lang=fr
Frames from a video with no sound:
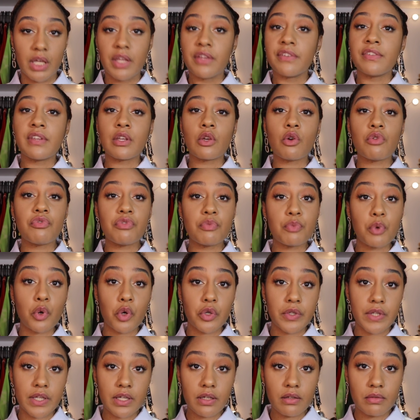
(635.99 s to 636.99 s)
C'est que vous
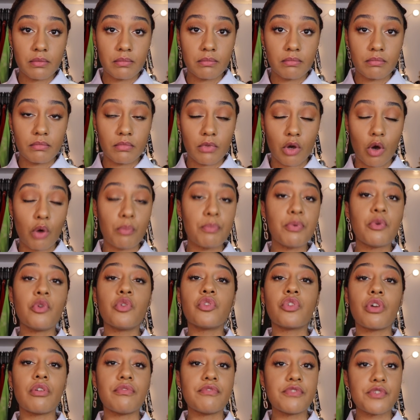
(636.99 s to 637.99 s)
prenez en
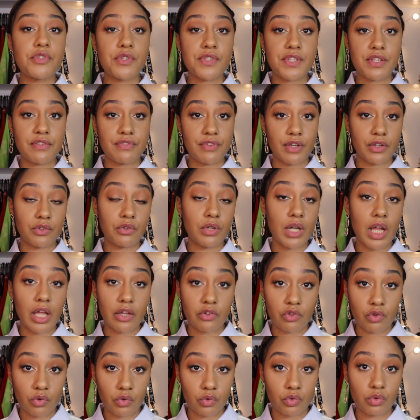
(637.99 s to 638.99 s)
plus, quand vous osez faire de
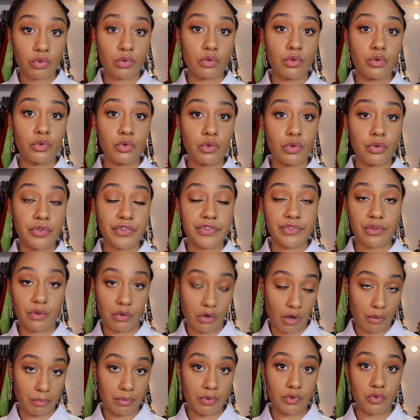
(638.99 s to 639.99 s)
l'argent sur le dos, c'est
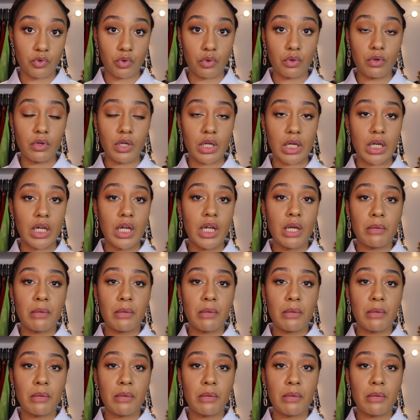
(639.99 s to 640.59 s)
encore plus drôle.